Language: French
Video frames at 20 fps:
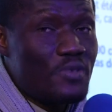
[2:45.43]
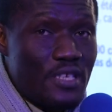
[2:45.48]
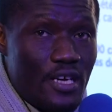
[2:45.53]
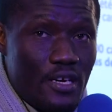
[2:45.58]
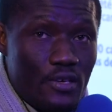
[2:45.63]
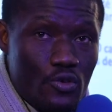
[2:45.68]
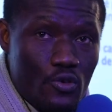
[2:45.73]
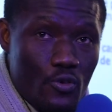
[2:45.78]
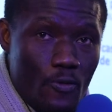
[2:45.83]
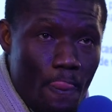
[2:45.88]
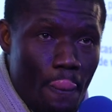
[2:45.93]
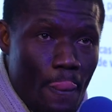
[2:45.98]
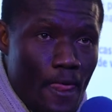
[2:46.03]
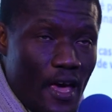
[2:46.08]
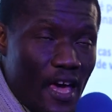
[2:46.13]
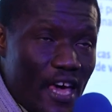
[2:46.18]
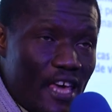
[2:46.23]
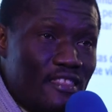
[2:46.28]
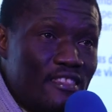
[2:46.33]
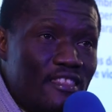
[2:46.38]
ça que
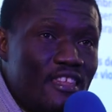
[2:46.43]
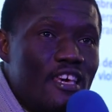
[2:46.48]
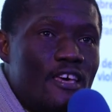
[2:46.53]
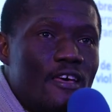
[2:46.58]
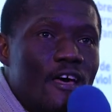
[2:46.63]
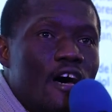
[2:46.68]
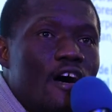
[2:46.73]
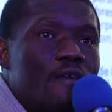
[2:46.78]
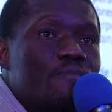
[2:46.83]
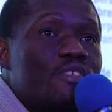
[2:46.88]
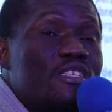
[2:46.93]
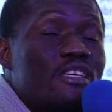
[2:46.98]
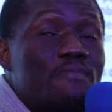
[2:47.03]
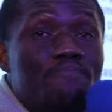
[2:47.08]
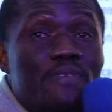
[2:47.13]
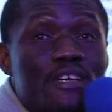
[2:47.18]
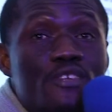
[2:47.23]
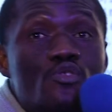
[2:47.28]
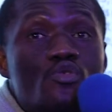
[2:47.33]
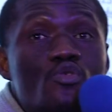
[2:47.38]
est née euh, cette
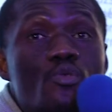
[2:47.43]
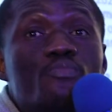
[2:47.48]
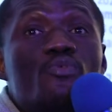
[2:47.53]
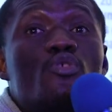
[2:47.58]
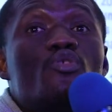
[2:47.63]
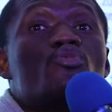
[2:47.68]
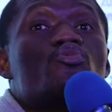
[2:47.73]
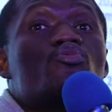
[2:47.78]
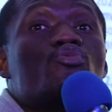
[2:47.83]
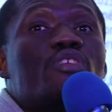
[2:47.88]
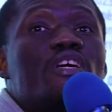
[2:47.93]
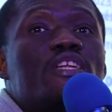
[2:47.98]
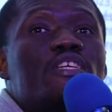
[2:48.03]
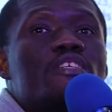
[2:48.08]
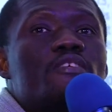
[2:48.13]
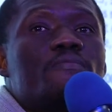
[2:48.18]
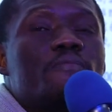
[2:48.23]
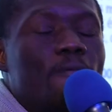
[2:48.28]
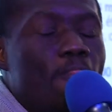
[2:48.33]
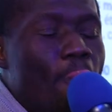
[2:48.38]
passion pour le
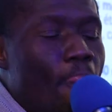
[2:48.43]
journalisme.